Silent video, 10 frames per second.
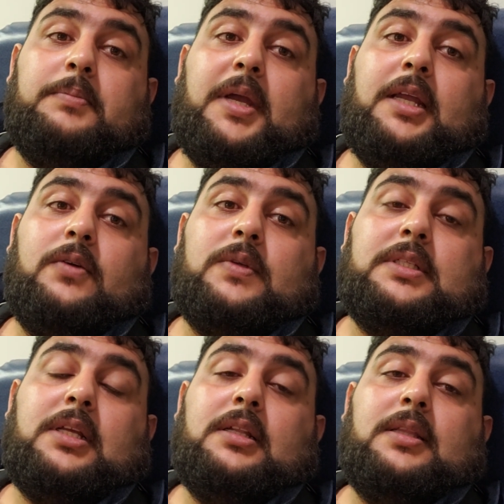معي لو
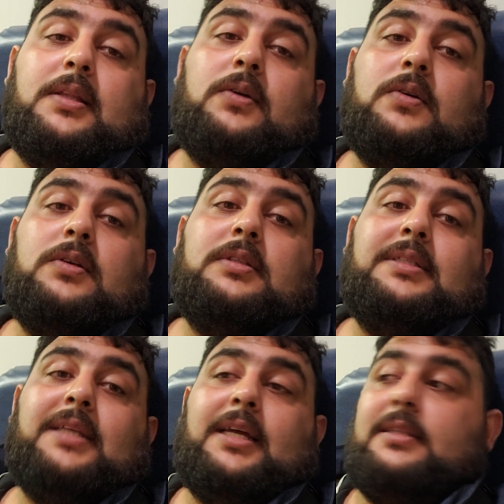وصلت لهون
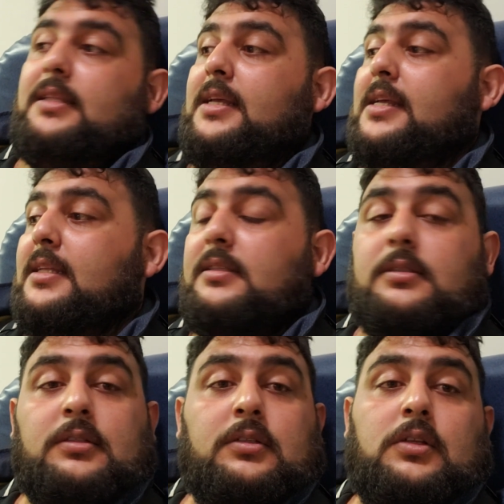ساعتين
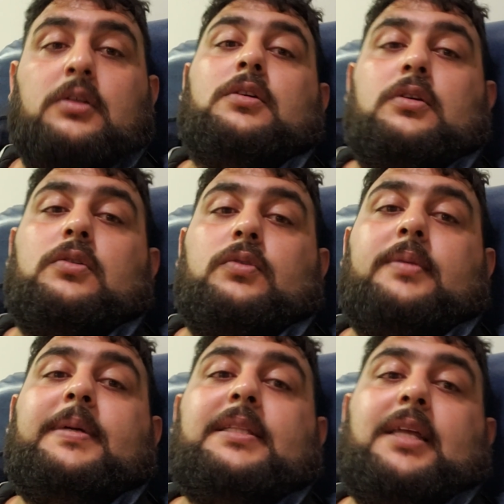
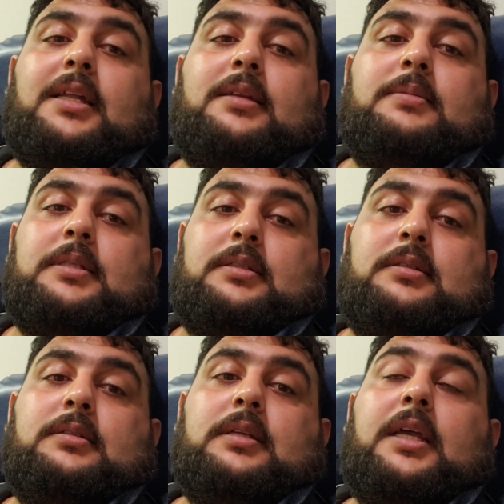وربع تقريبا
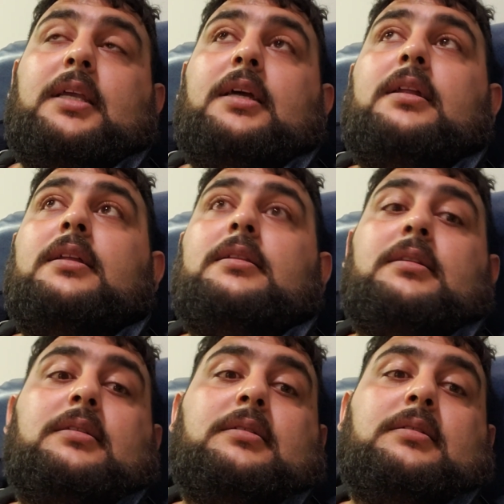غيرت